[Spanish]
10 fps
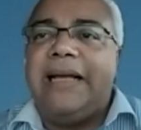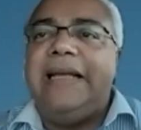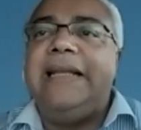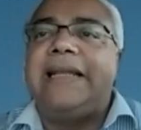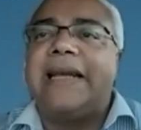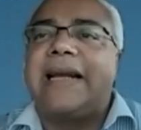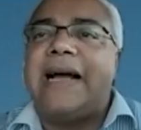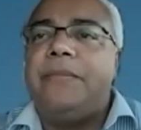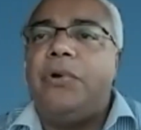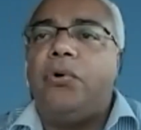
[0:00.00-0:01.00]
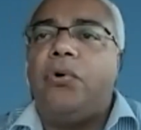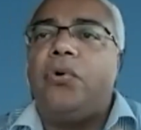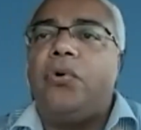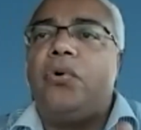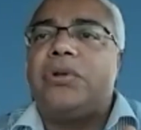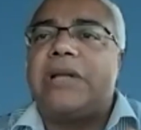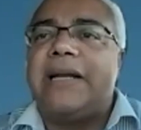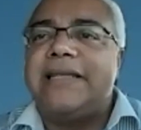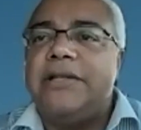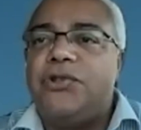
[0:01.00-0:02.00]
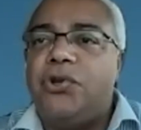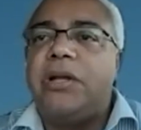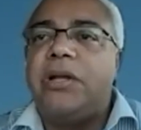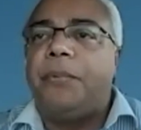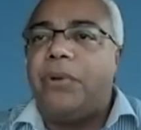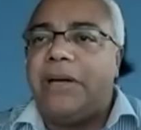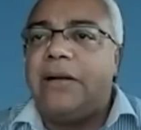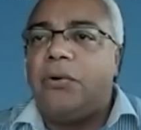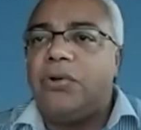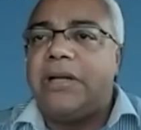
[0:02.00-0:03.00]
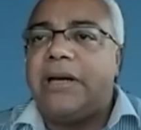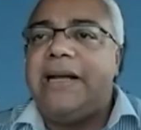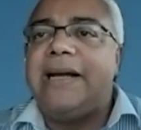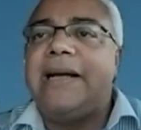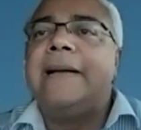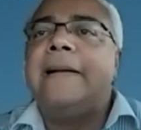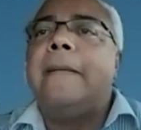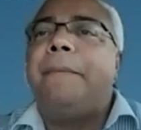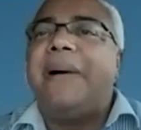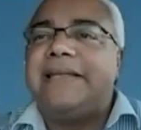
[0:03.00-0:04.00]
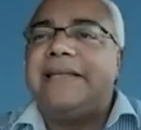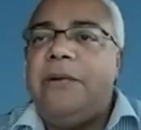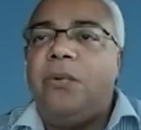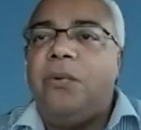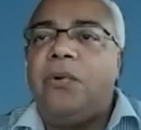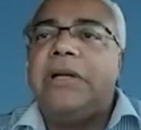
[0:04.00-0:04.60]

intercambio o, transición de poder en Costa Rica pasivo,